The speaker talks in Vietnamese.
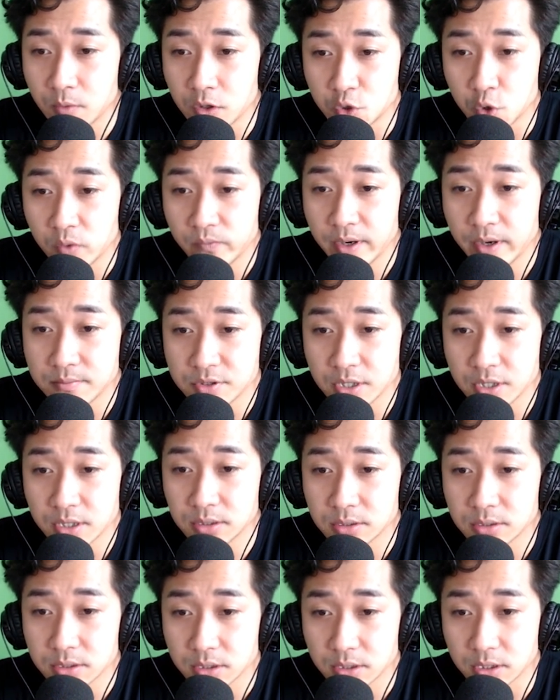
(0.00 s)
Clint dằn
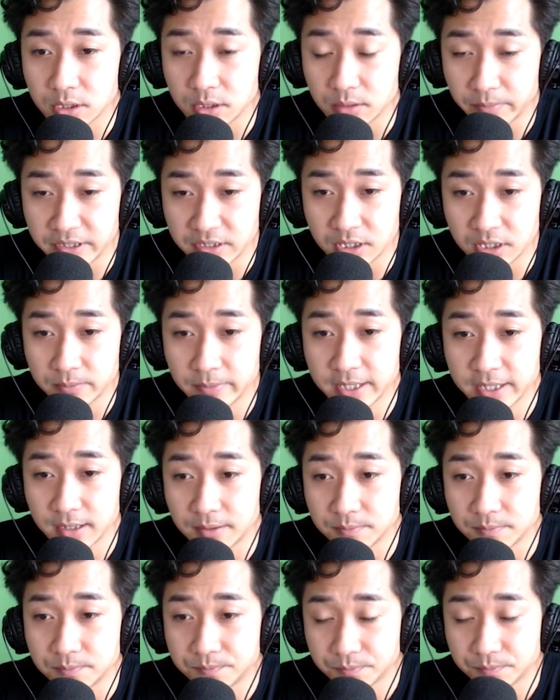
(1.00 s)
lòng không sử dụng năng
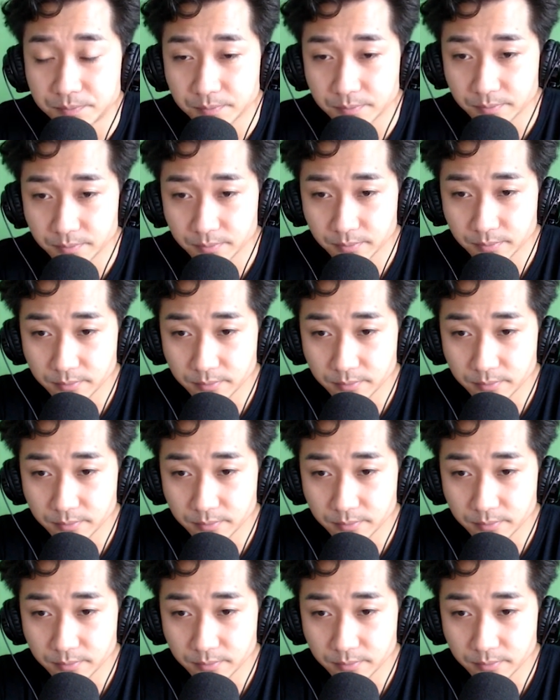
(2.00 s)
lực của tên hề